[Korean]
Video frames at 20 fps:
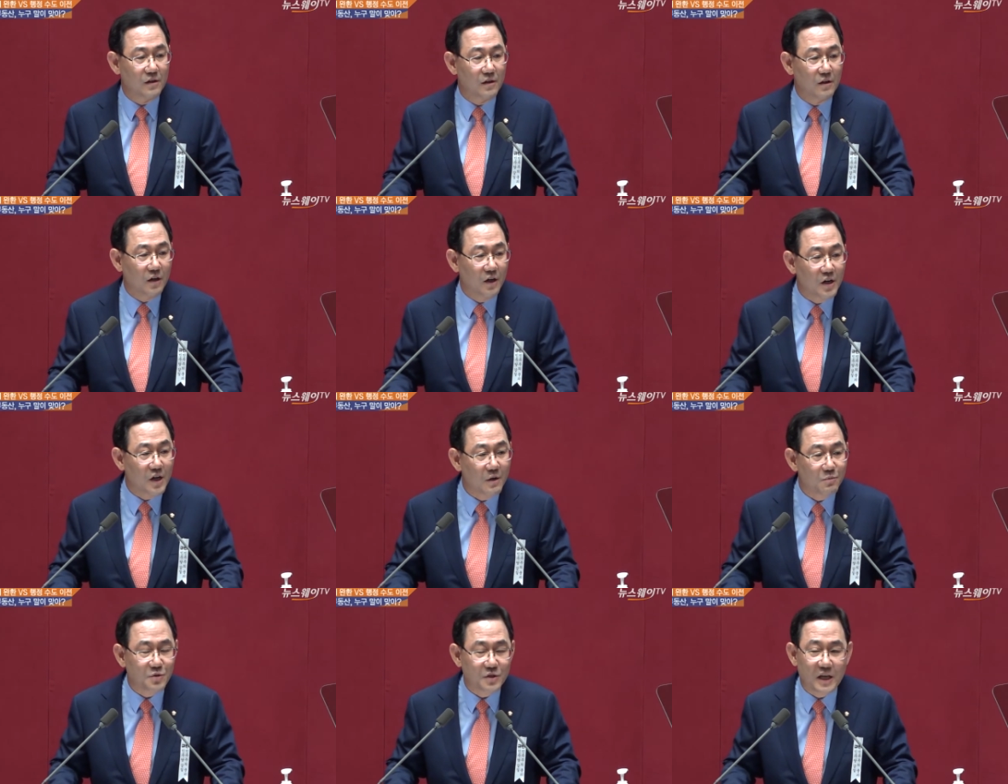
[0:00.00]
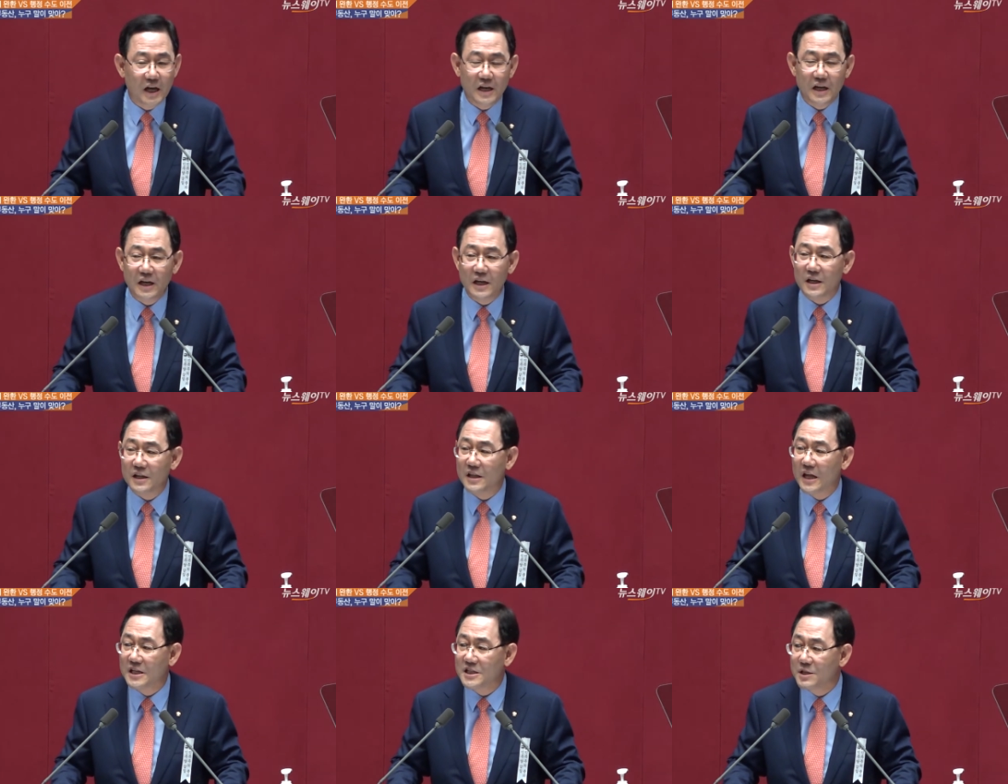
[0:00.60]

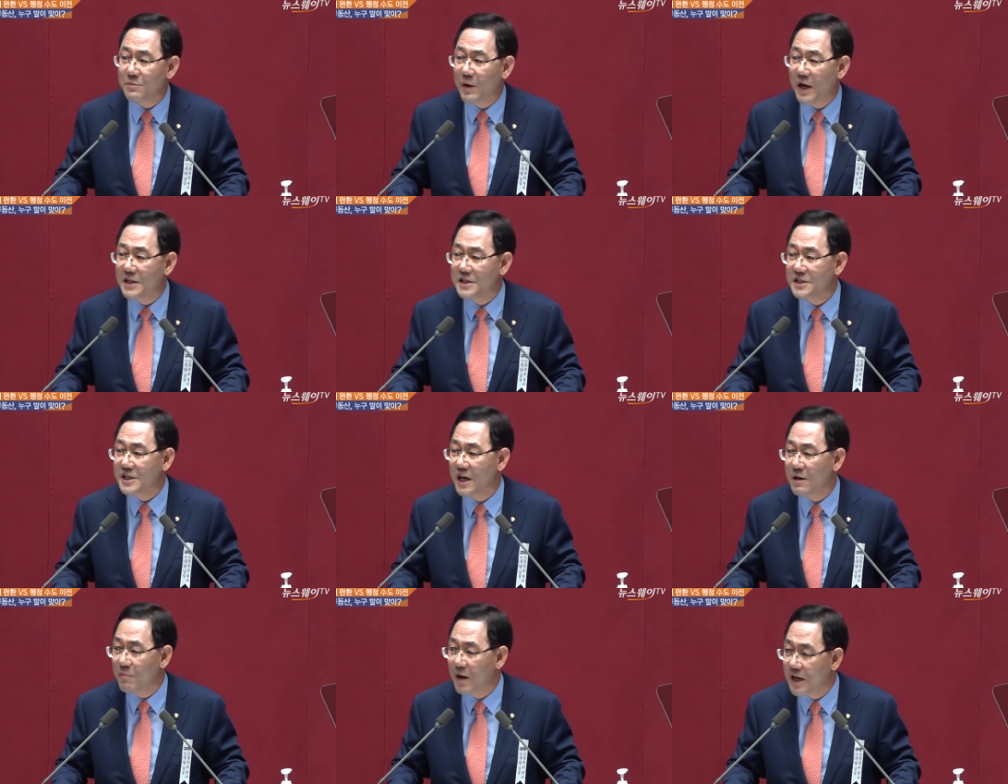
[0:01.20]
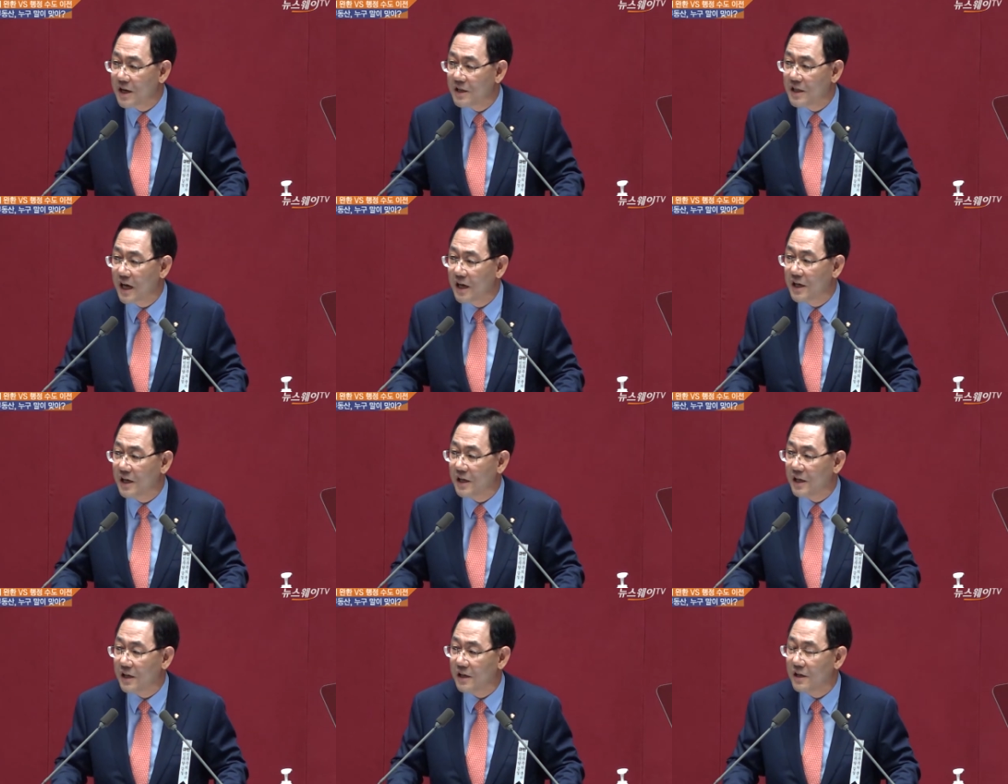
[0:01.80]
어렵사리 내 집 한 채
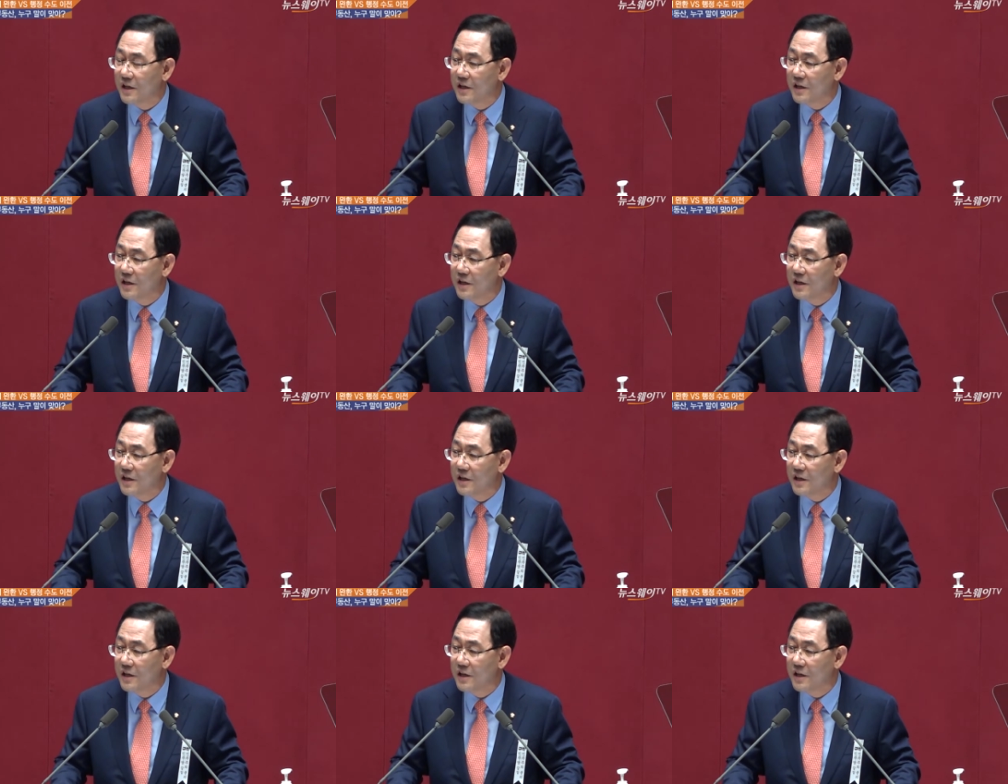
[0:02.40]
마련하니